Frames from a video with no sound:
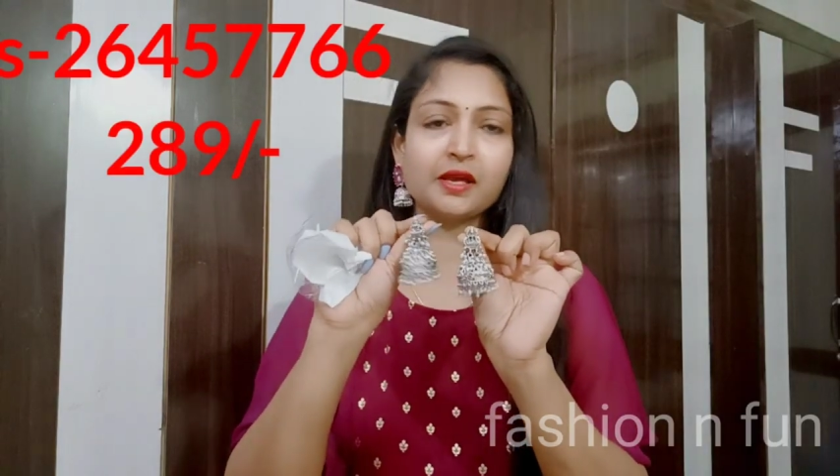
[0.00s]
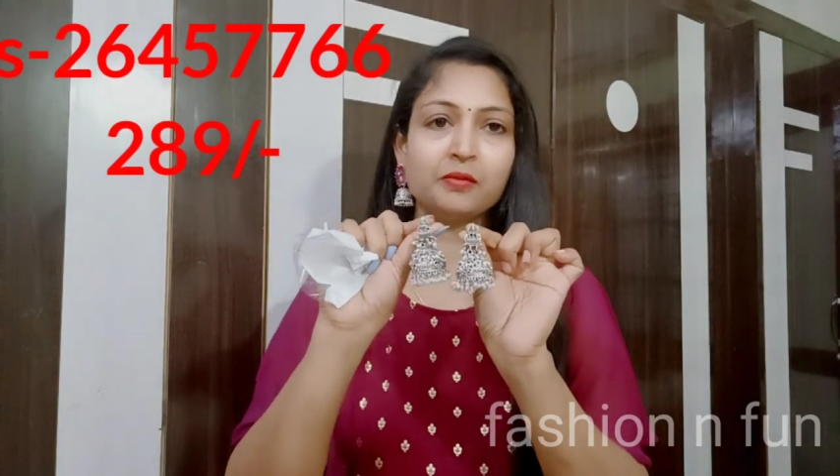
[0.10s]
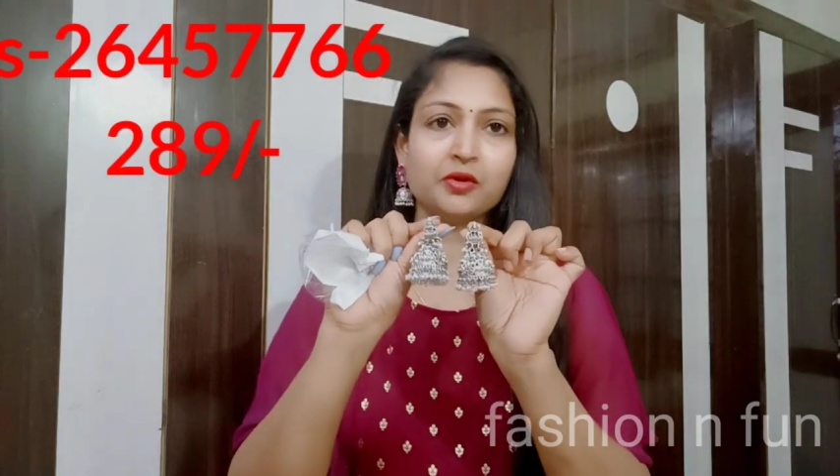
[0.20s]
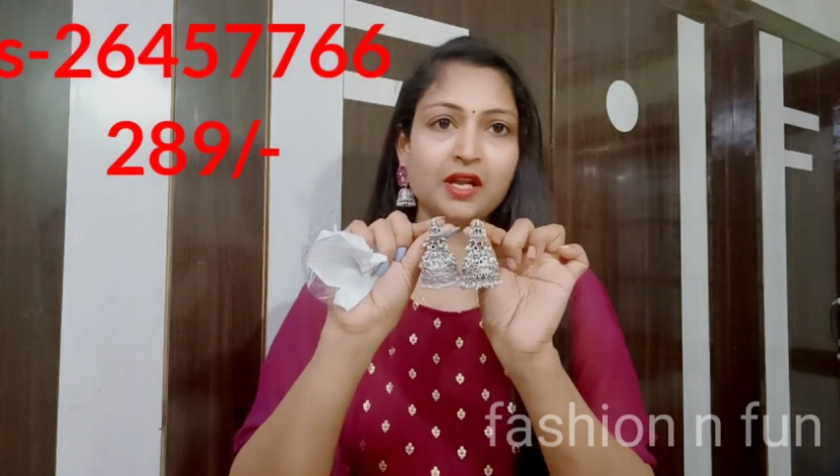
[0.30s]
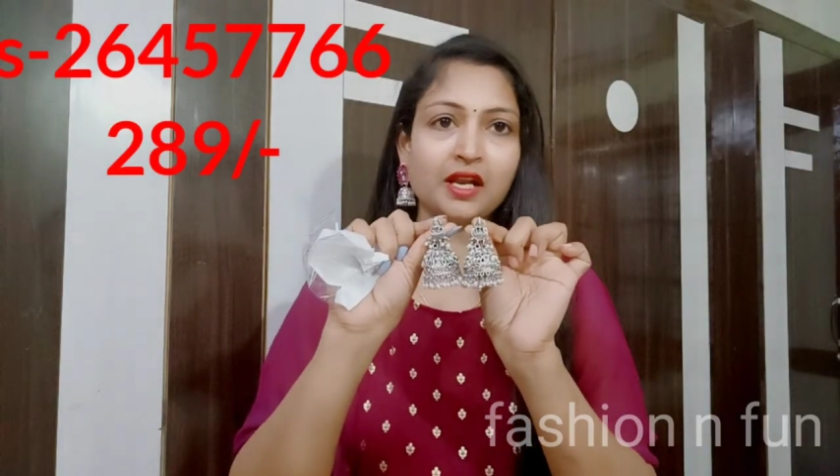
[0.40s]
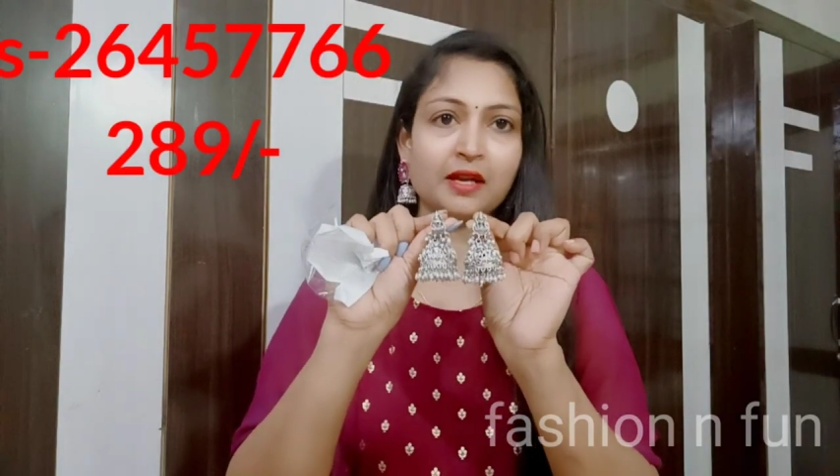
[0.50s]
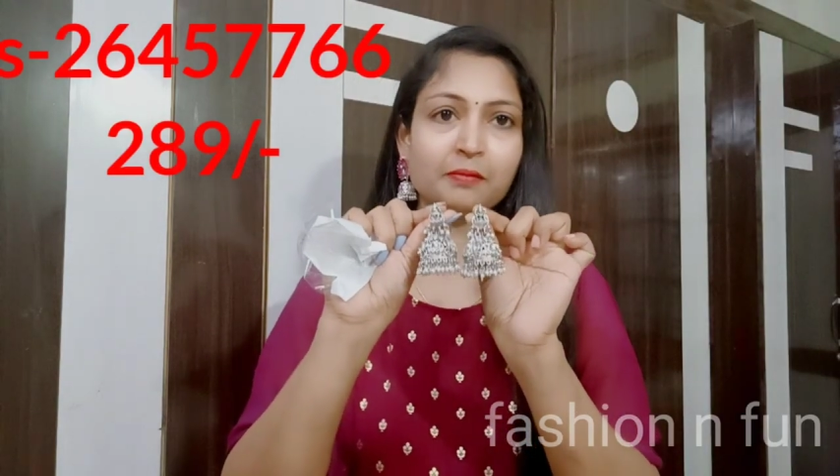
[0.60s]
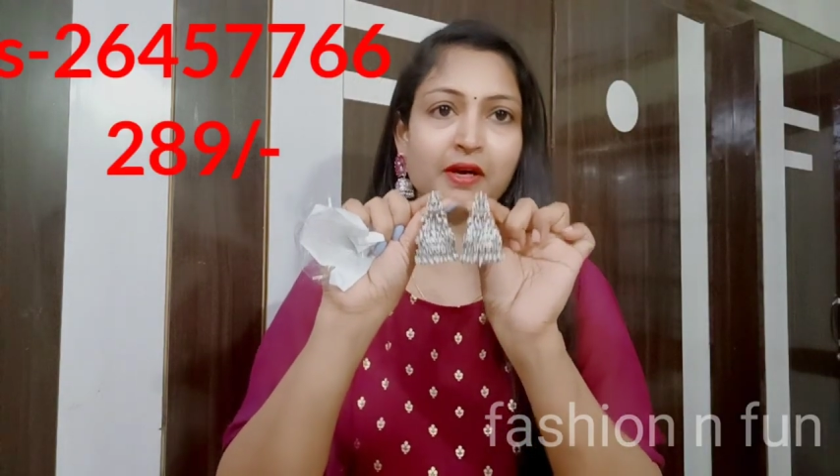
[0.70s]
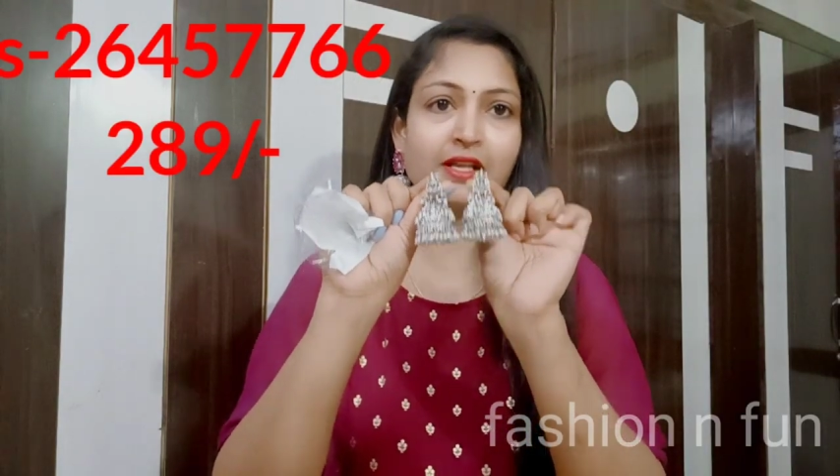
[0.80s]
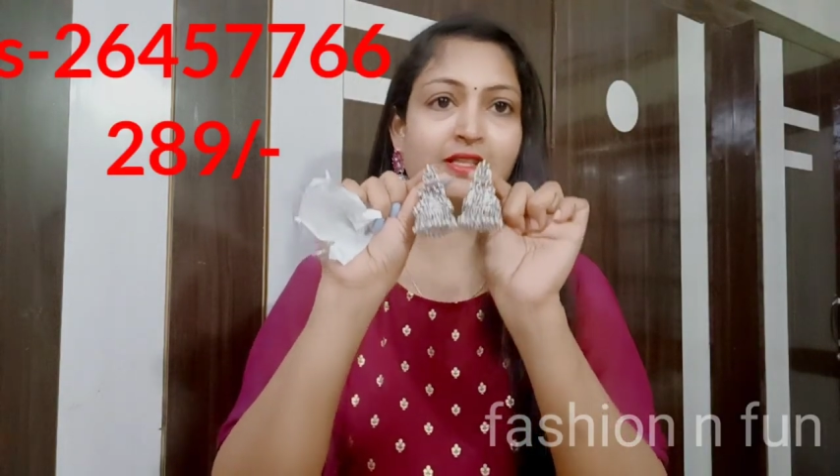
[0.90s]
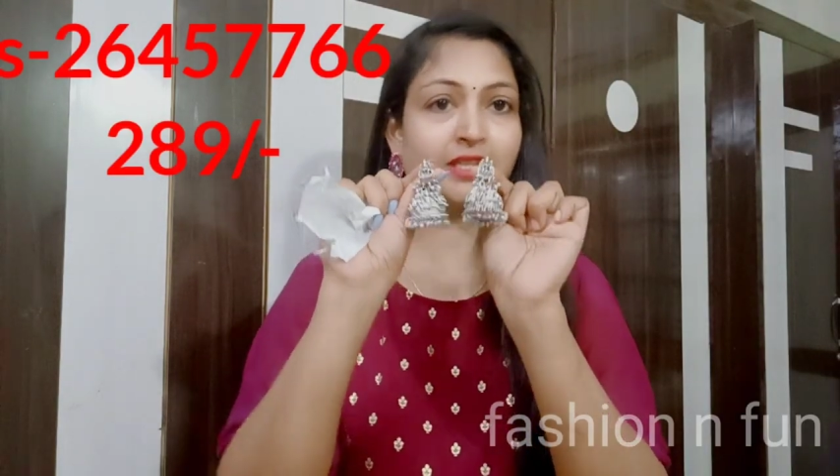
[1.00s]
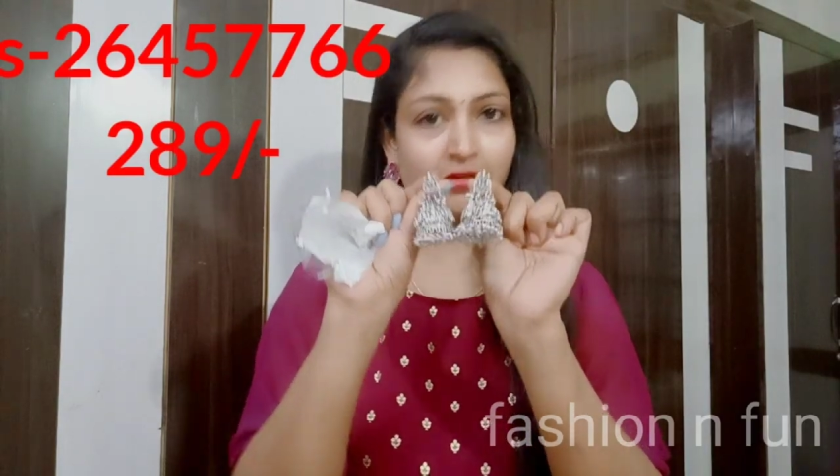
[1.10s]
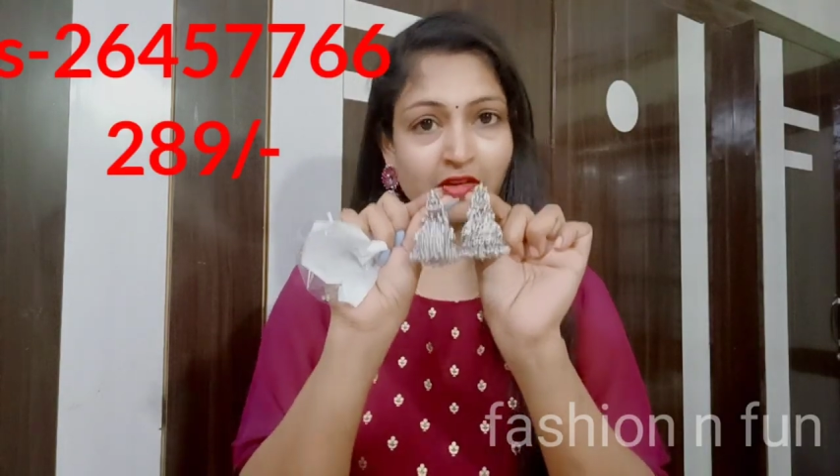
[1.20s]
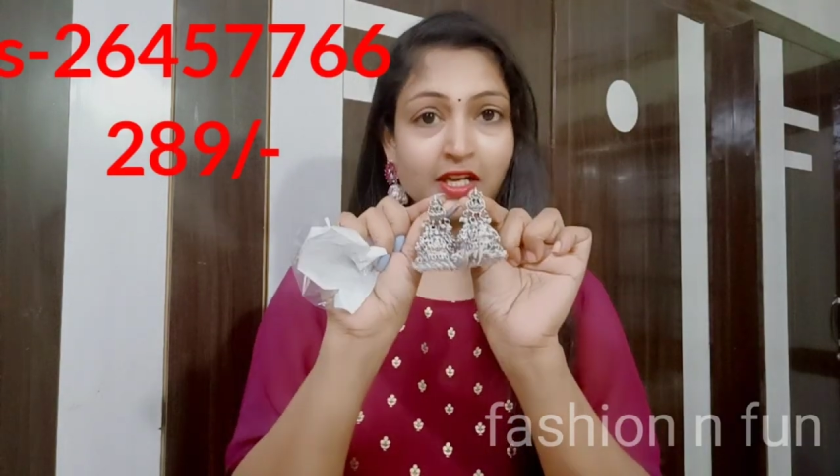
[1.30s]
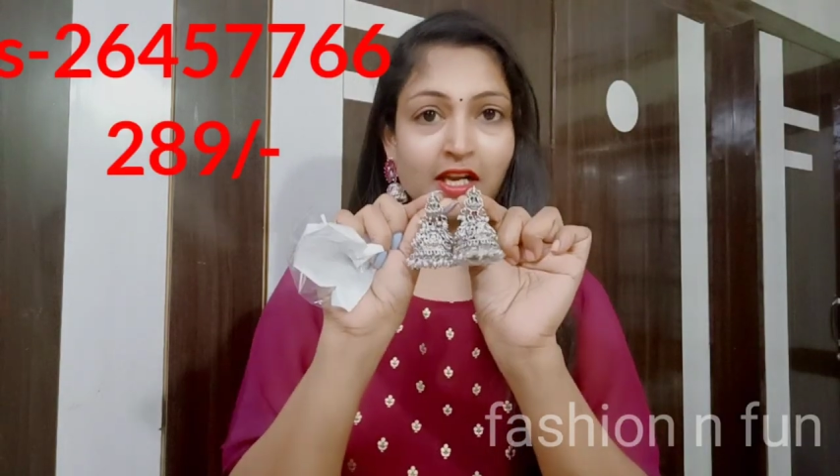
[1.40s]
బుట్టాలన్నమాట సిల్వర్
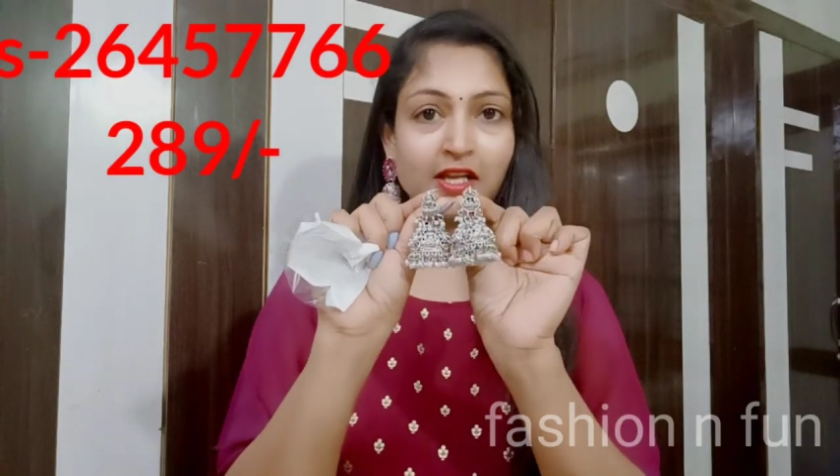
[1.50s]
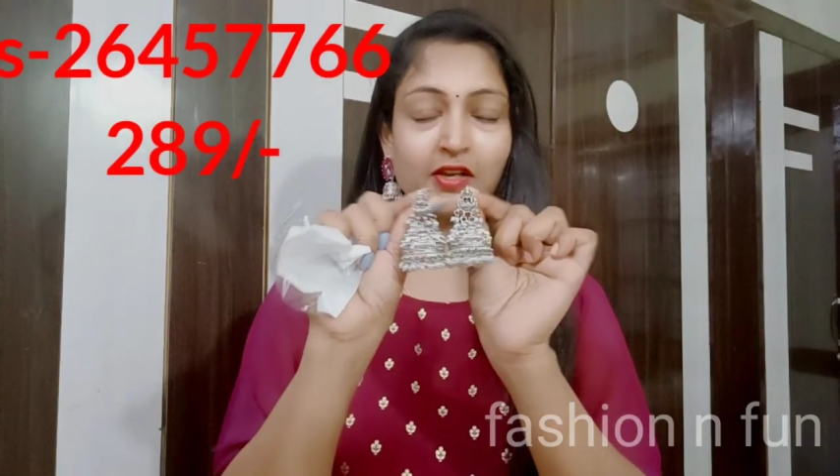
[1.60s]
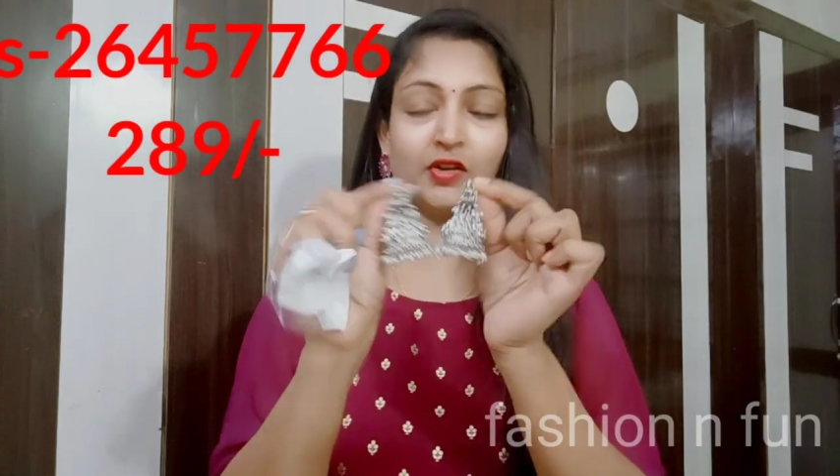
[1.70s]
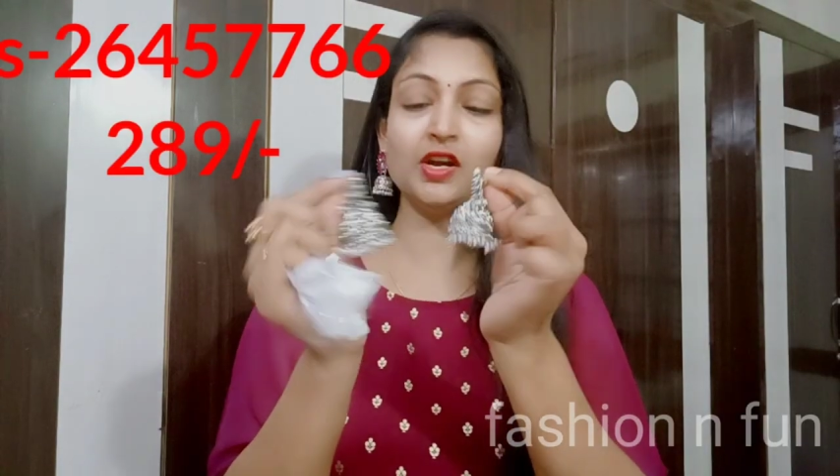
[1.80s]
కలర్లో